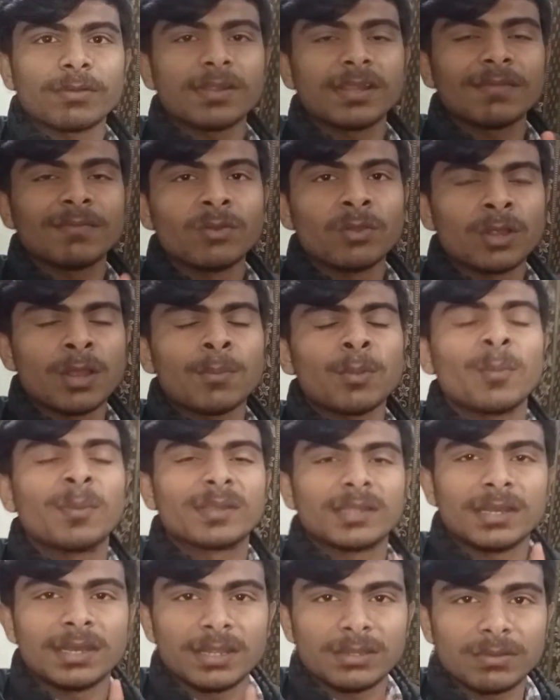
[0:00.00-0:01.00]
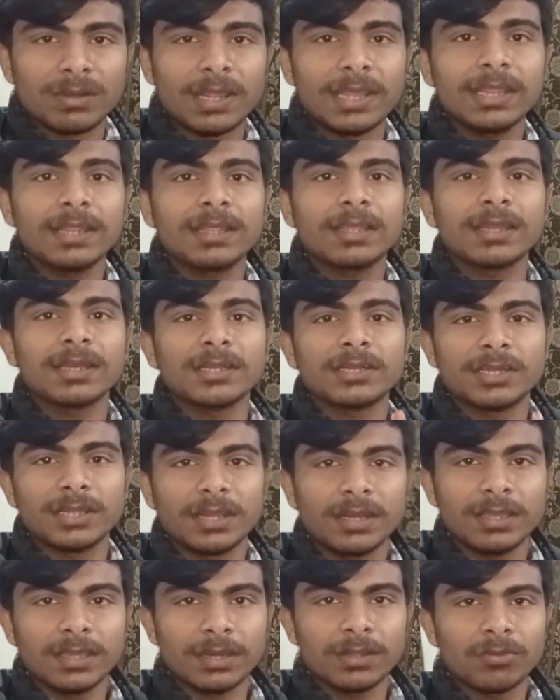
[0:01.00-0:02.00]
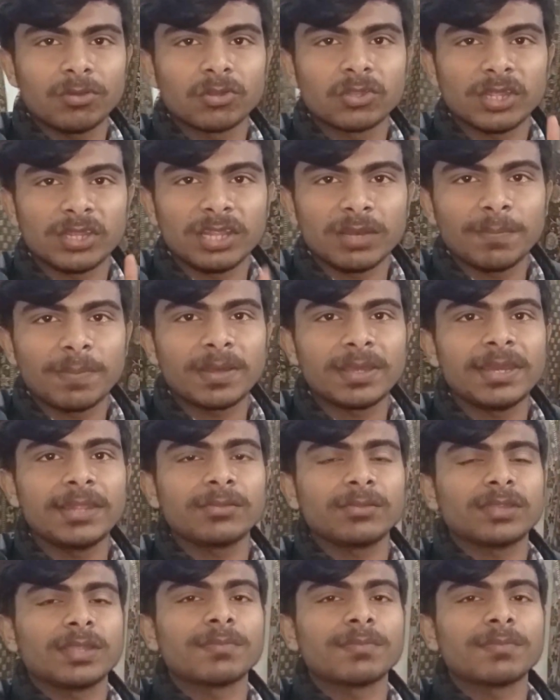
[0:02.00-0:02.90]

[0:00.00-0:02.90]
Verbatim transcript: छोटा सा ब्लॉग आपको पसंद तो है तो लाइक करें शेयर करें और चैनल पर नहीं तो